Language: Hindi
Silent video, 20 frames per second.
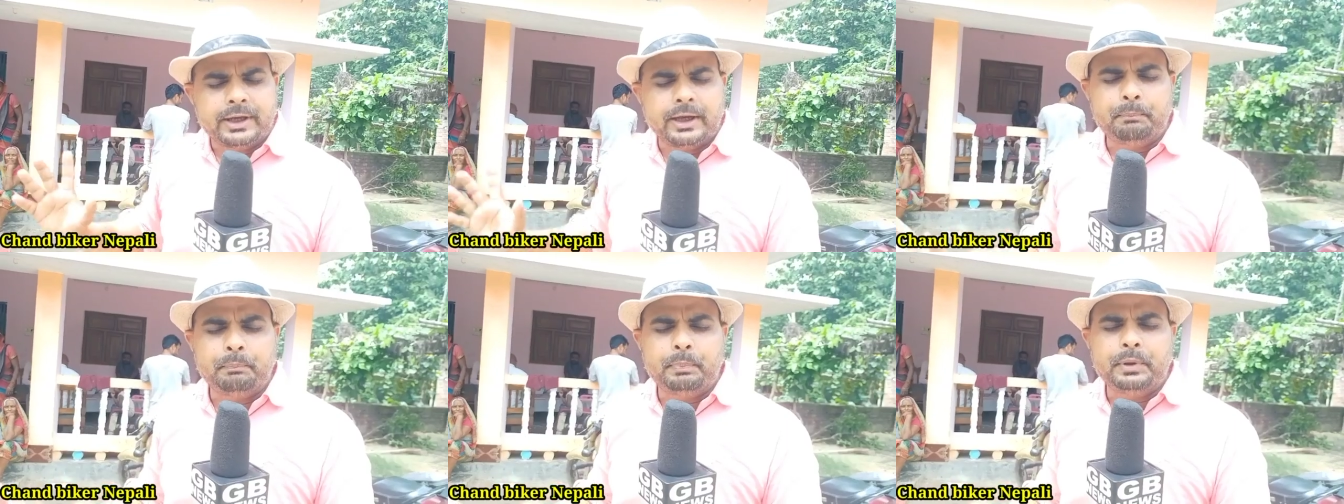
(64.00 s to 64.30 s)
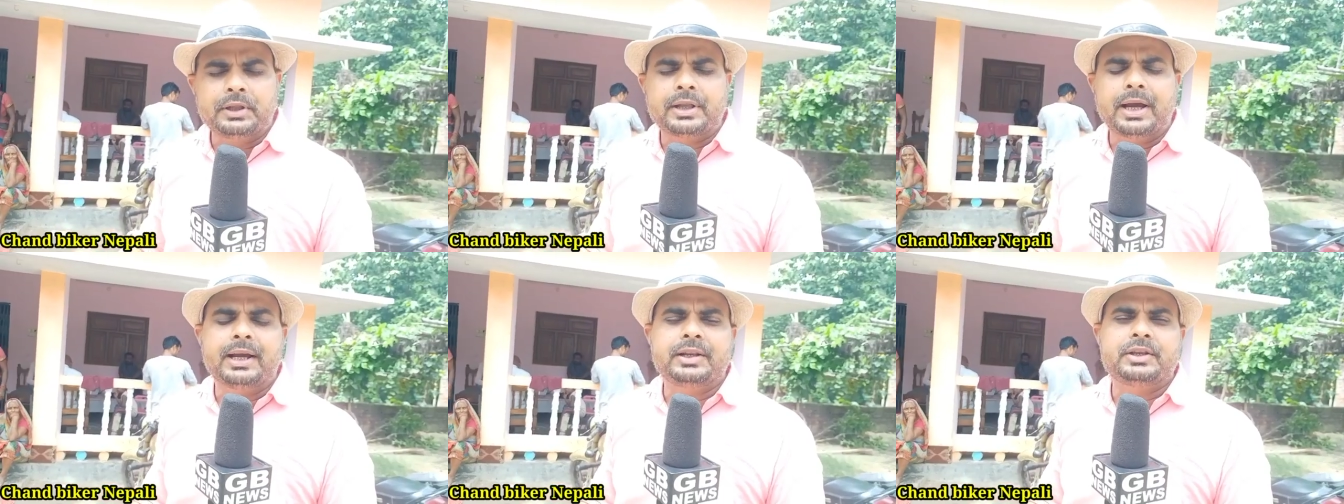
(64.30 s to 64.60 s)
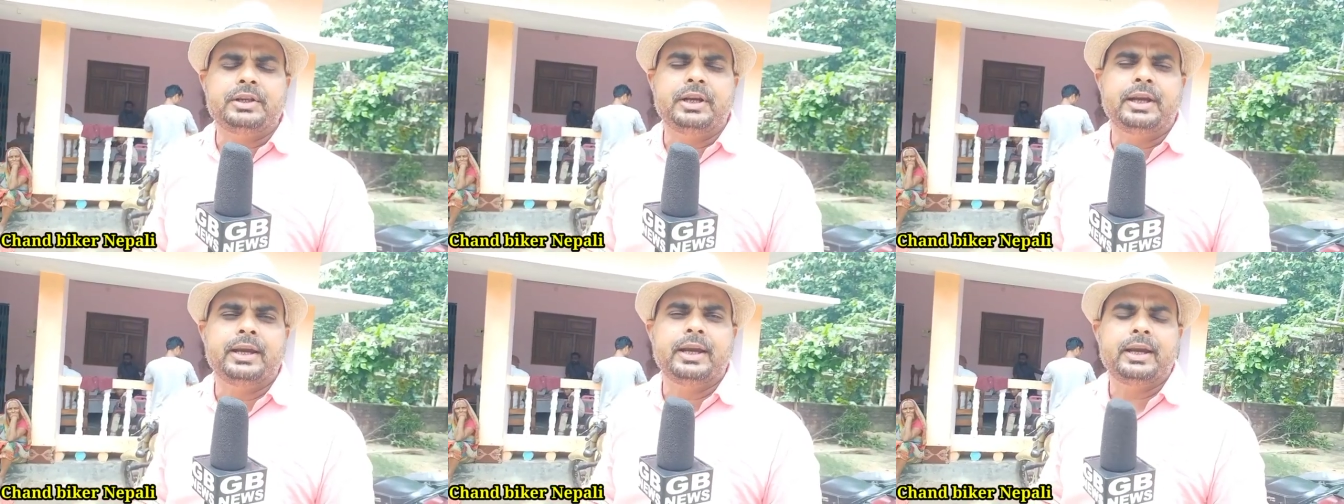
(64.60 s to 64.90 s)
के
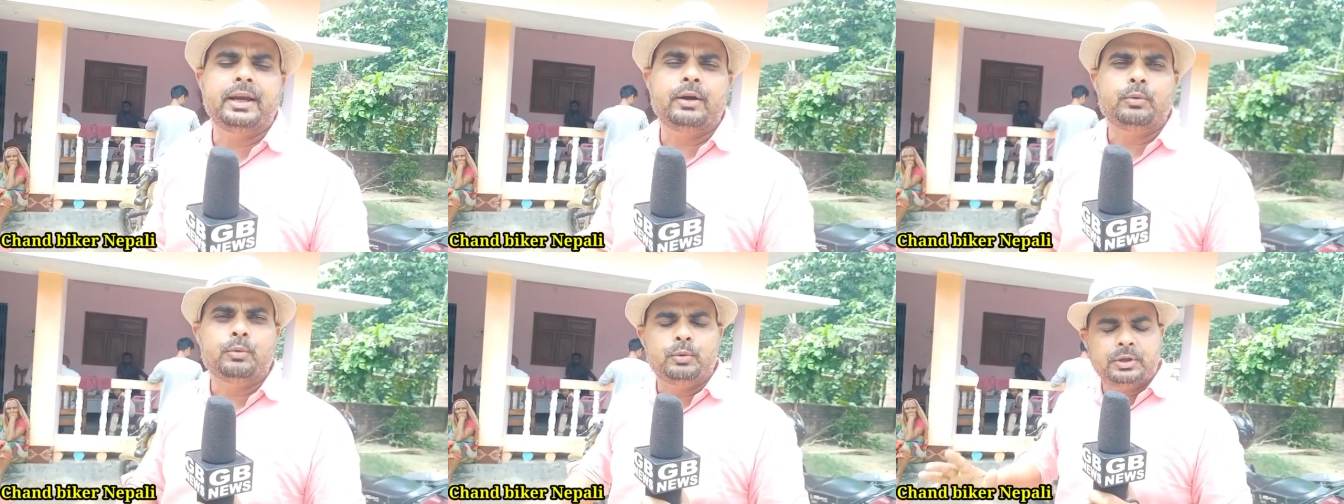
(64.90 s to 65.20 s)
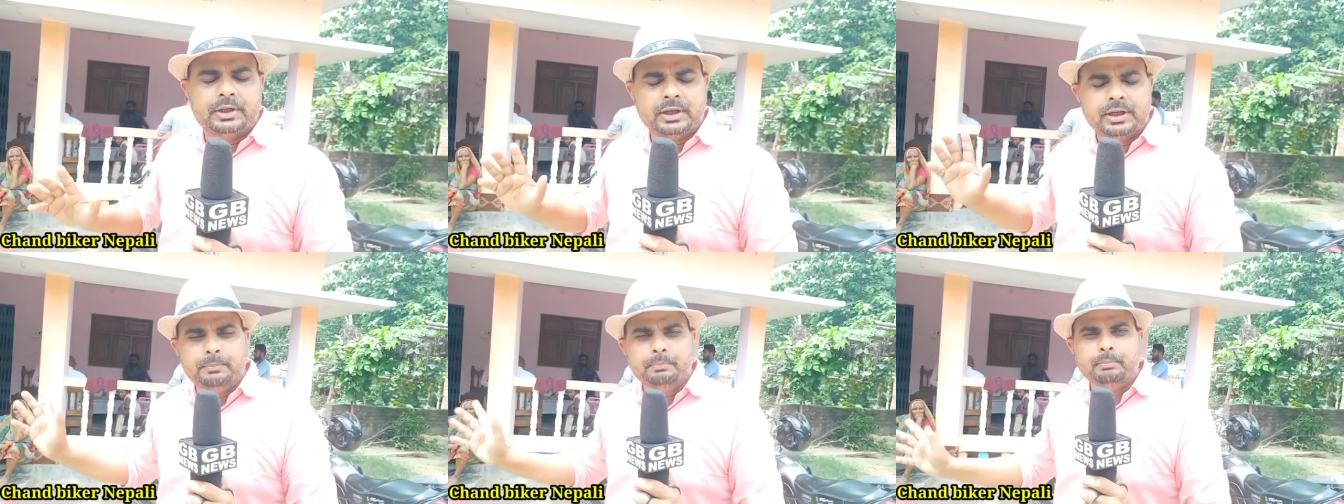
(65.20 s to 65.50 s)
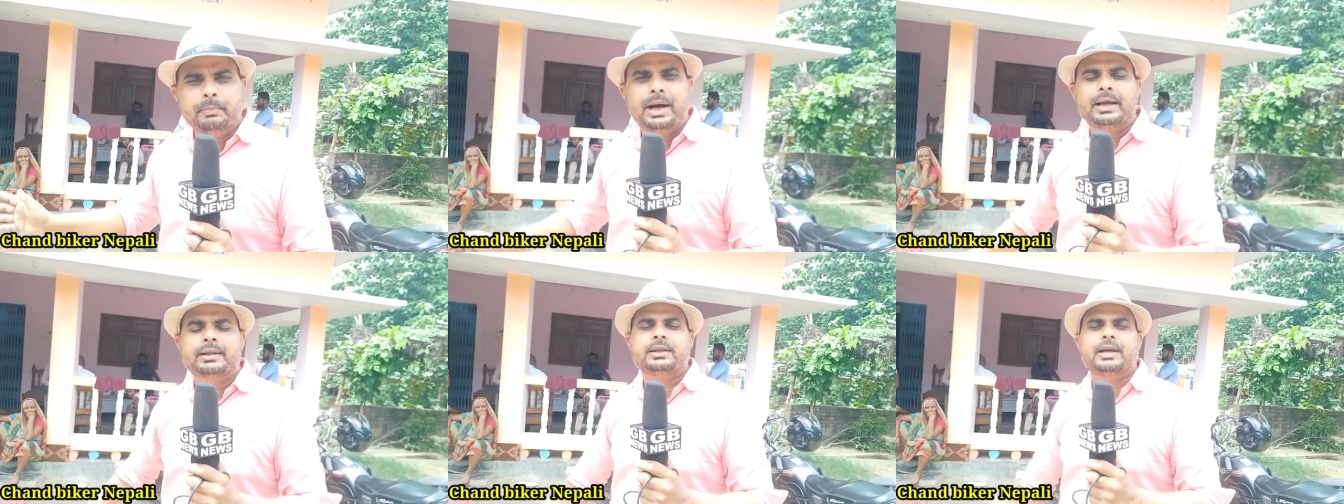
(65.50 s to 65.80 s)
पिताजी हैं उनकी
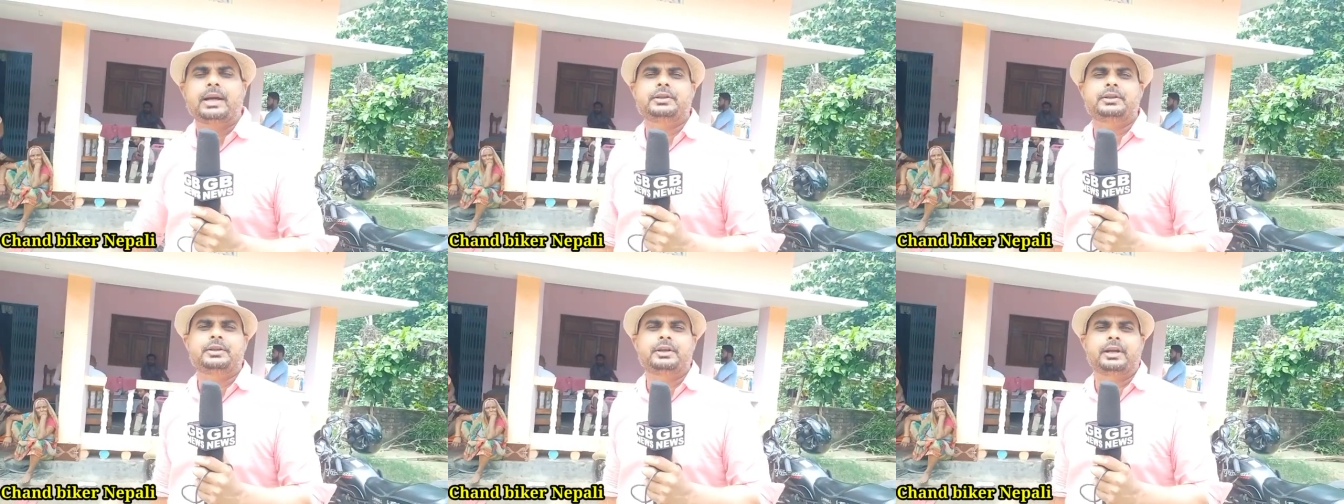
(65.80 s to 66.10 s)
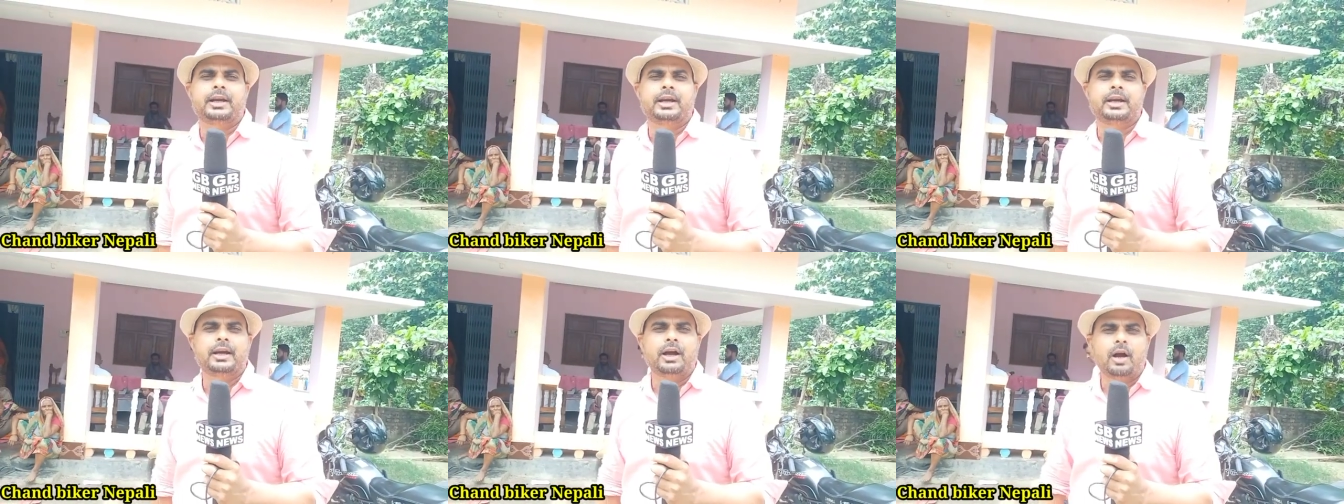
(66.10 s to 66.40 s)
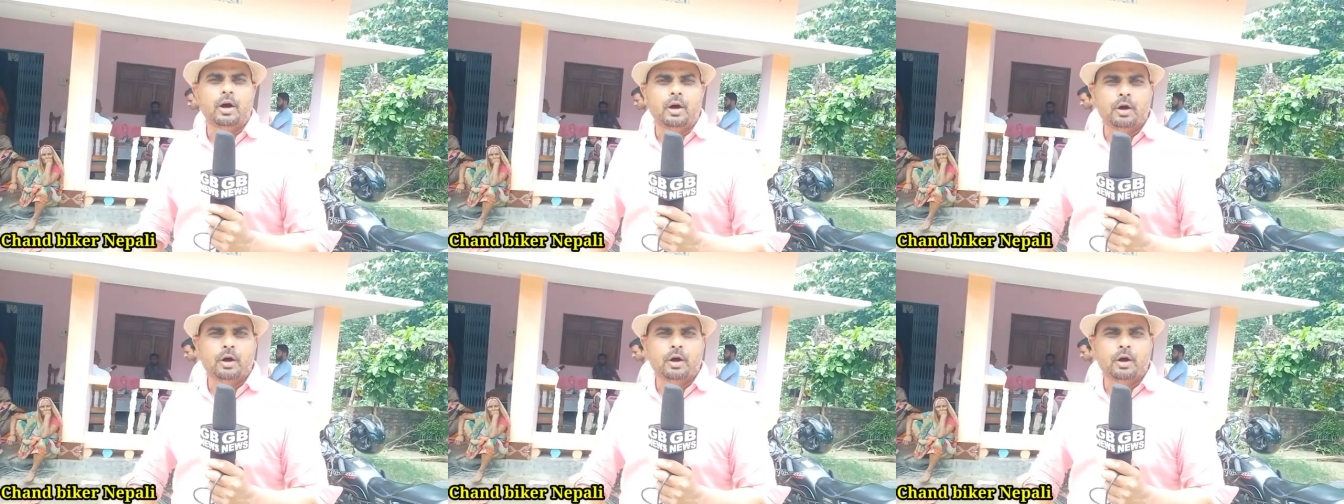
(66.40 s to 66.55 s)
माताजी हैं